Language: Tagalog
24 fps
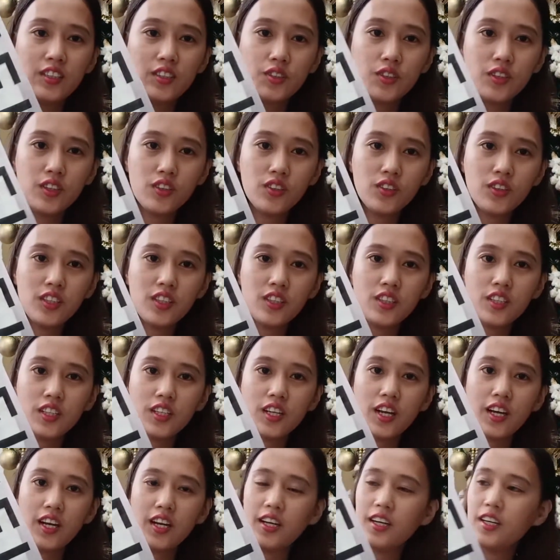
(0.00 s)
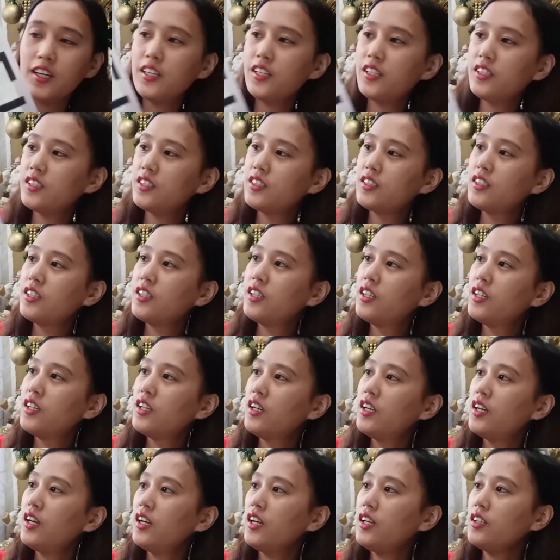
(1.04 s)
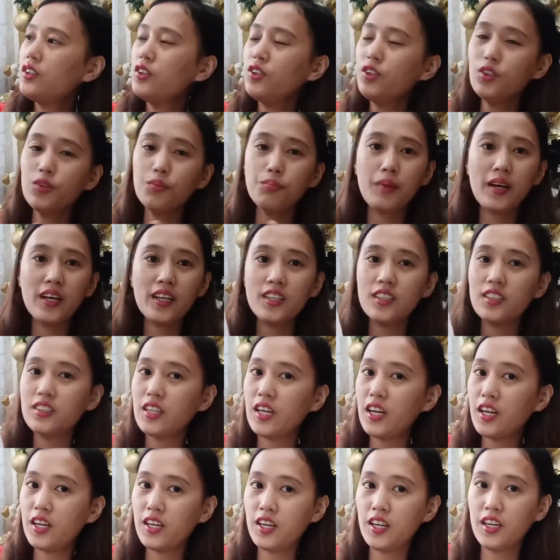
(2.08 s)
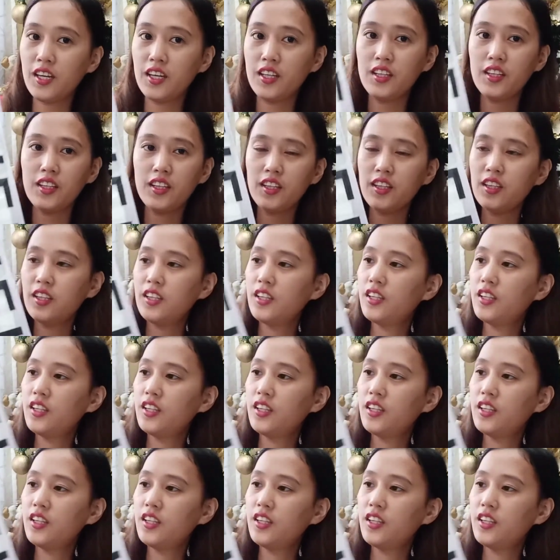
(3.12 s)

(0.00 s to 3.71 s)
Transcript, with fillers: So, ito na siya, guys. Ito yung para sa akin.